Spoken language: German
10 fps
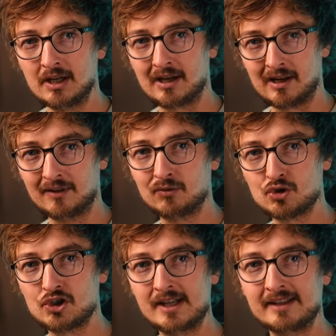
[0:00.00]

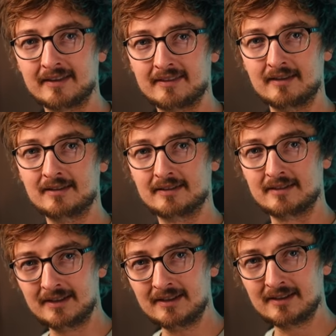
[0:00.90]
klarzustellen, dass der Inhalt,
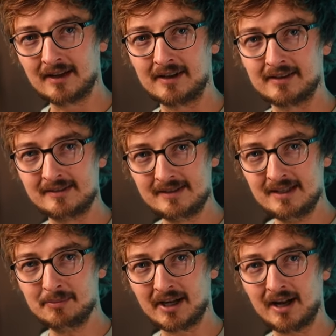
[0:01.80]
den ich gerade
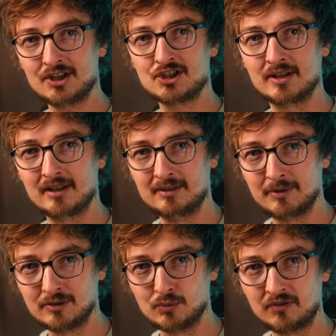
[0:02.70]
dir bereitstelle,
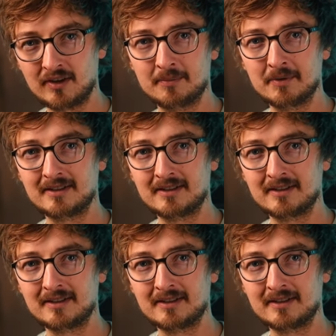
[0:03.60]
lieber User,